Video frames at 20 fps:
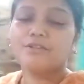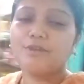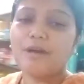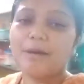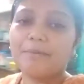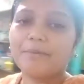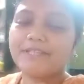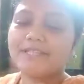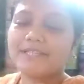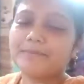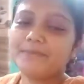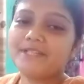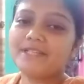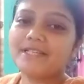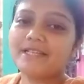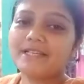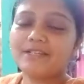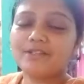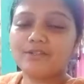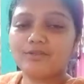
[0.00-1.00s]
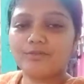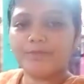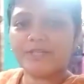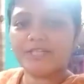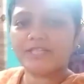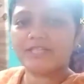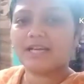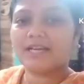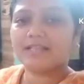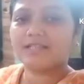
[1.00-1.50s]
আমার চিমনিটাই কিন্তু
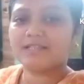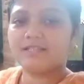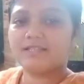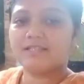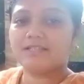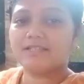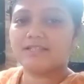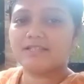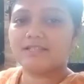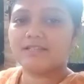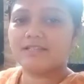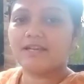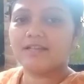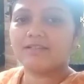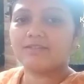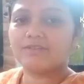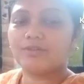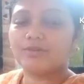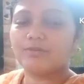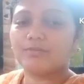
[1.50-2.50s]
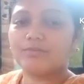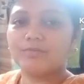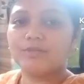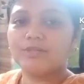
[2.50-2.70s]
বেশ কাজ দিচ্ছে একদম